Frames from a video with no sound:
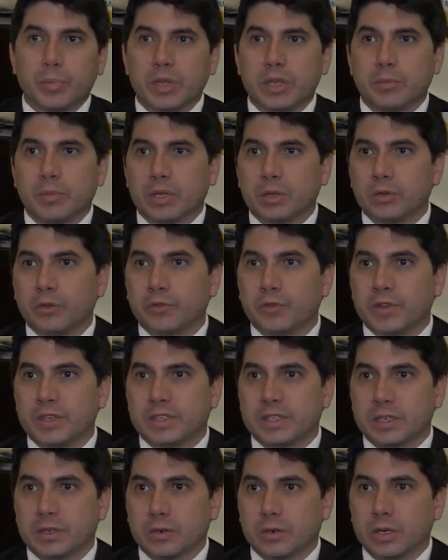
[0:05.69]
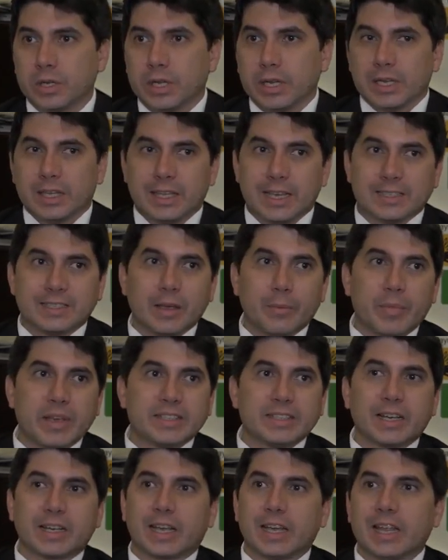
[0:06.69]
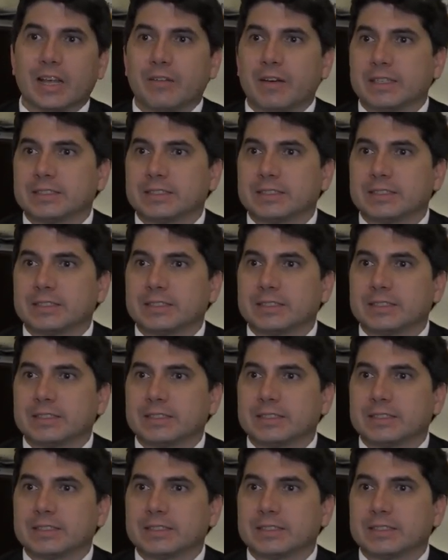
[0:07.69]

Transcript: impedimento físico y esa mesa queda